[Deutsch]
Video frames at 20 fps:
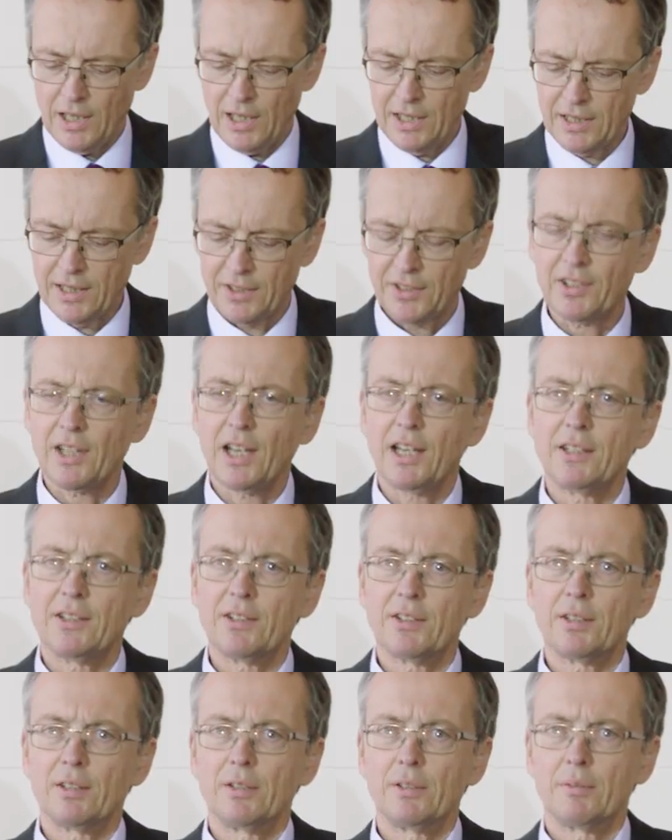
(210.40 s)
In der
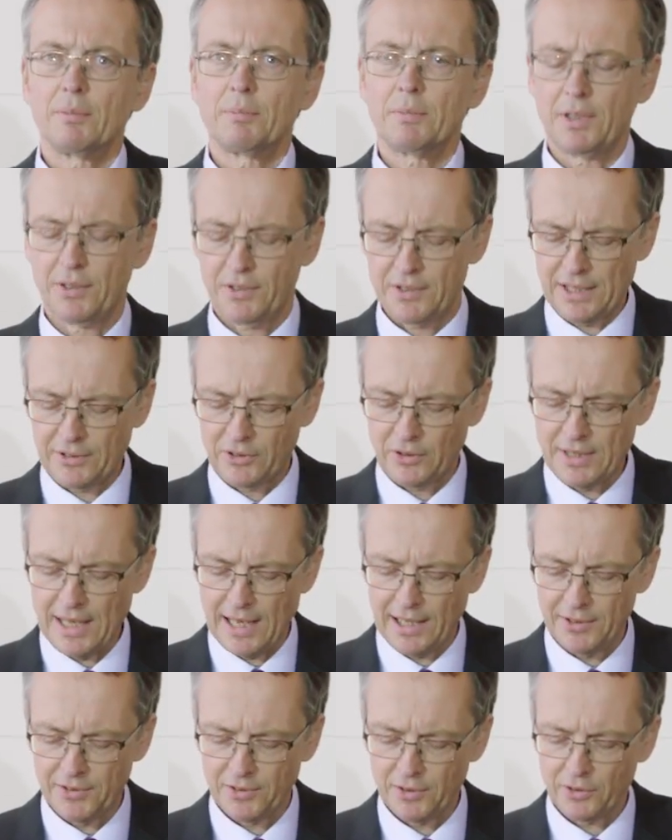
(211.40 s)
Zeit des
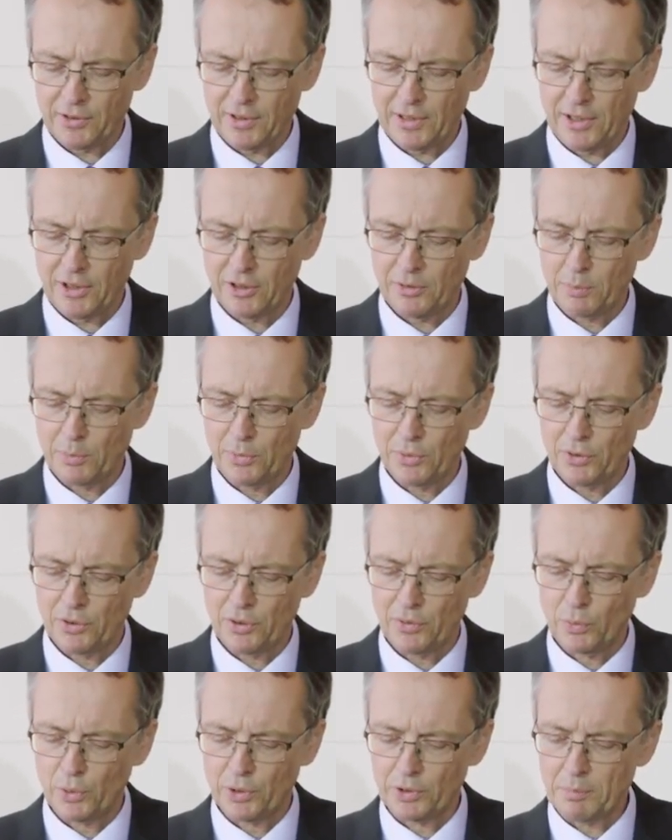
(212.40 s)

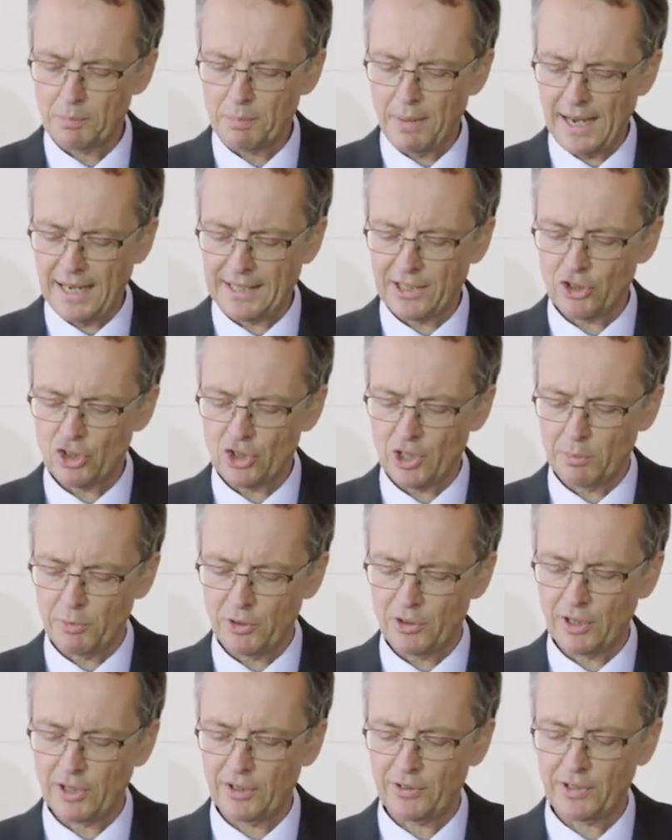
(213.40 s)
Nationalsozialismus wurden beide
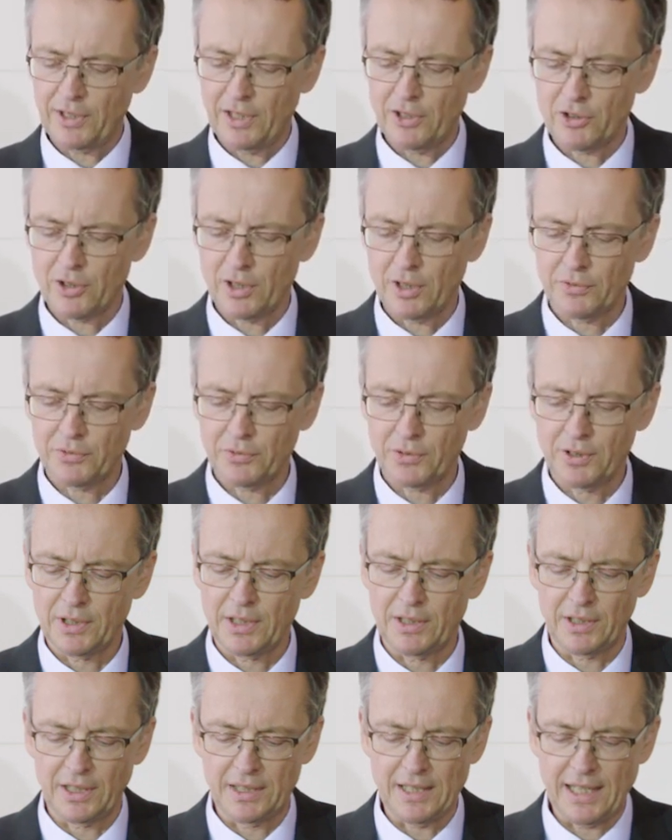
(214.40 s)
chemische Gesellschaften
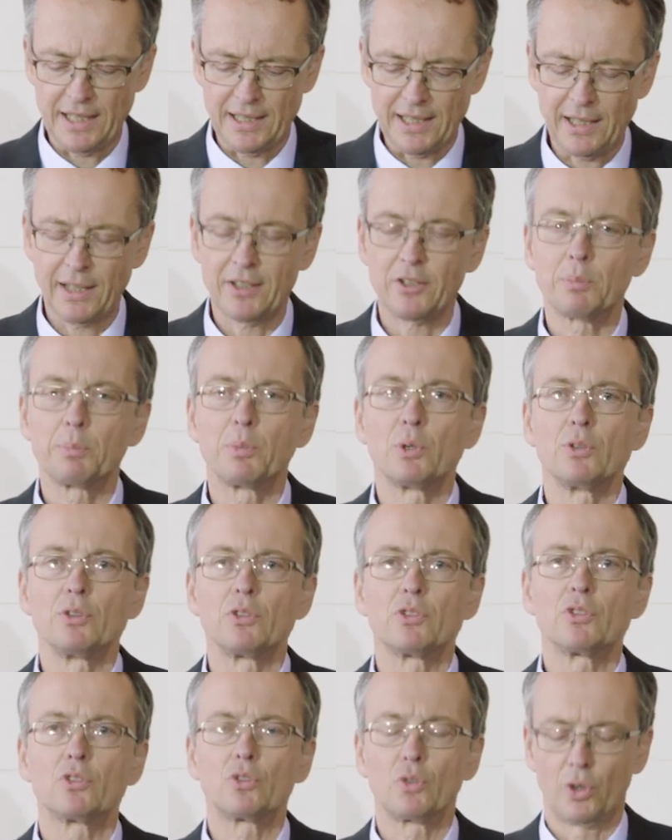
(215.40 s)
in den
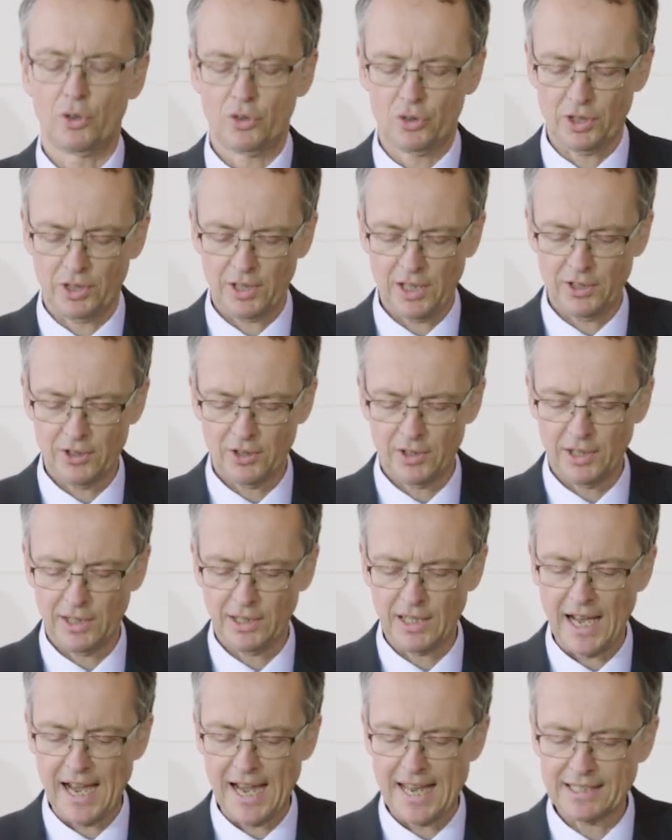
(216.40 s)
NS-Bund Deutscher
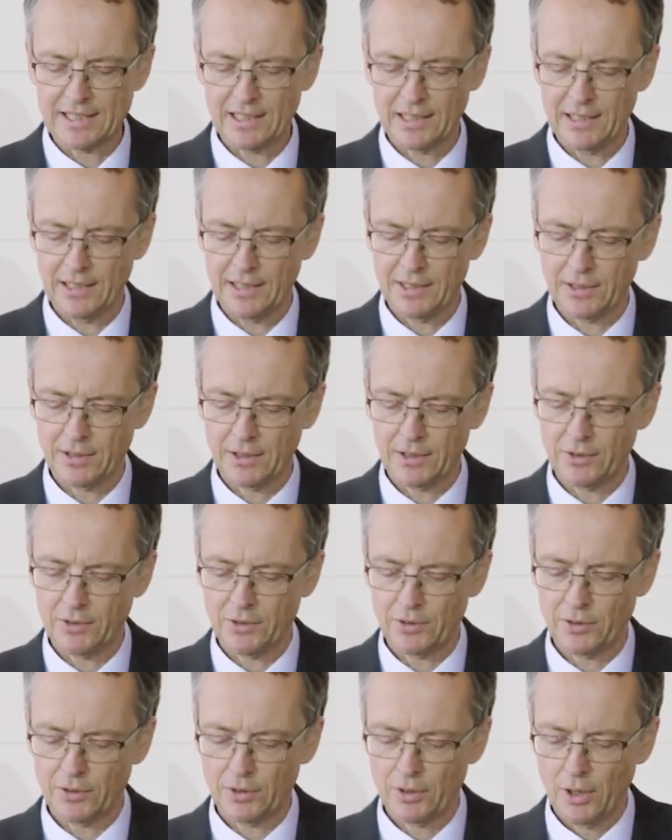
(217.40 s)
Technik
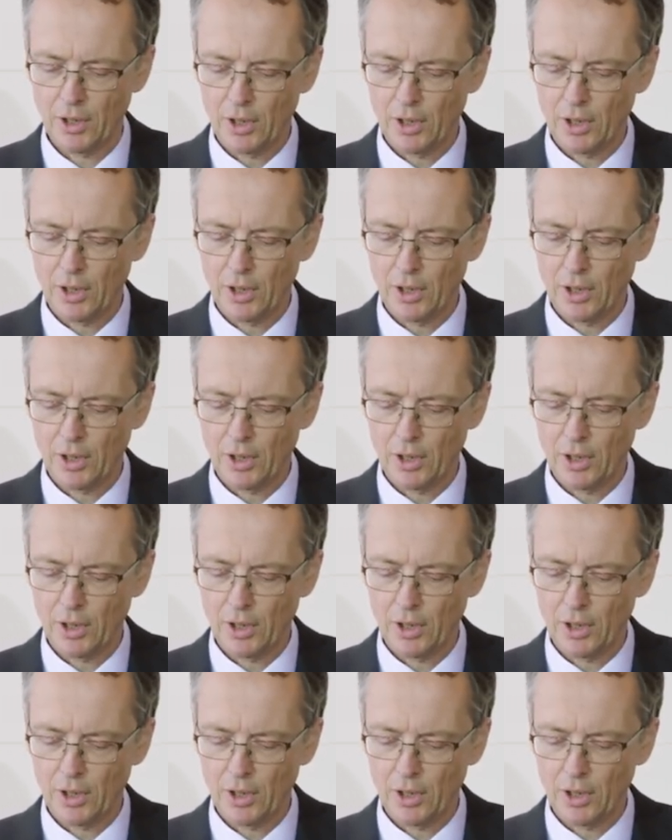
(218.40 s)
eingegliedert